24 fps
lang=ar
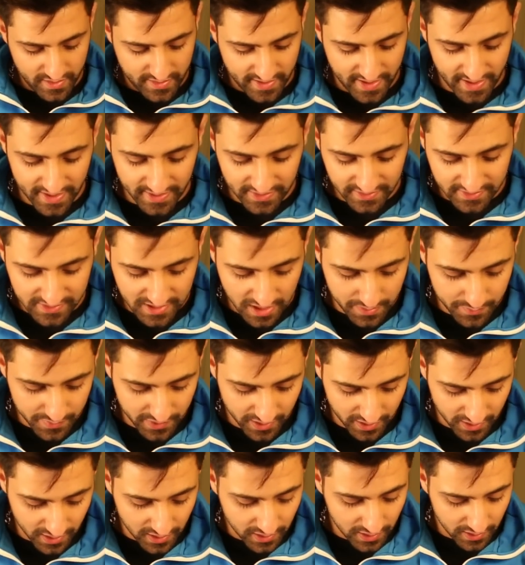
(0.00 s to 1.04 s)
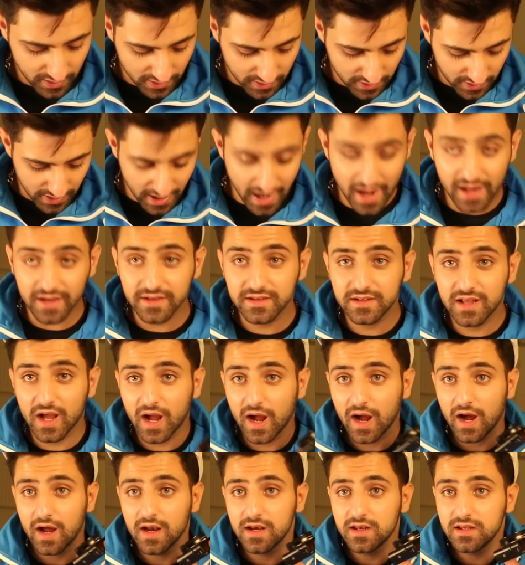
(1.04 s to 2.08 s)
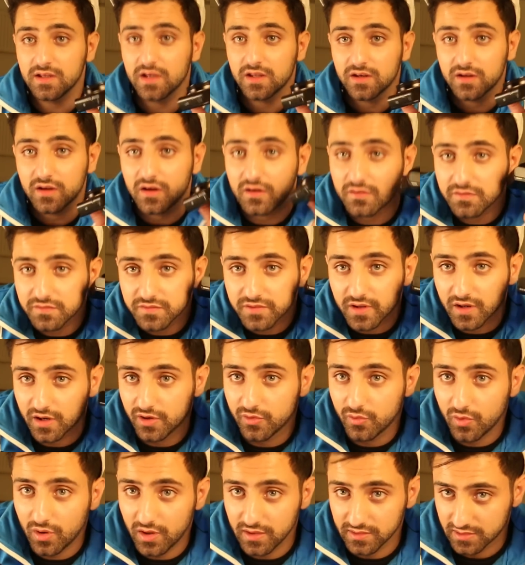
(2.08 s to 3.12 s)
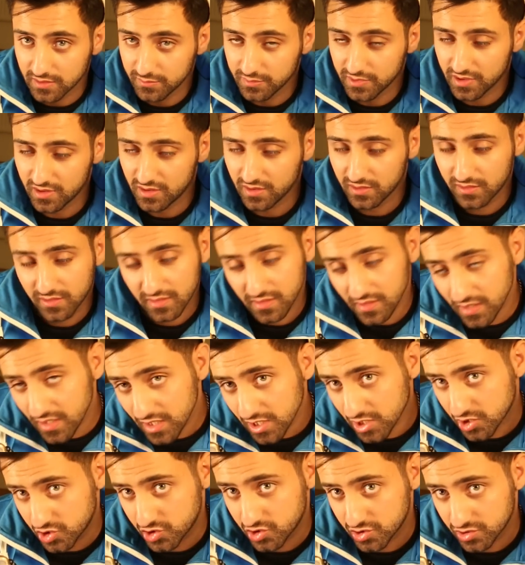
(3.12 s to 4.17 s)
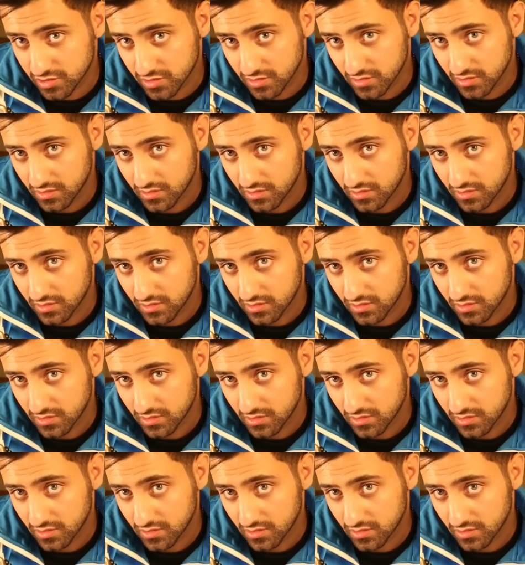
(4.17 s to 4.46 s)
هاي الكاميرا عندي حاليا افضل انواع الكاميرات ليش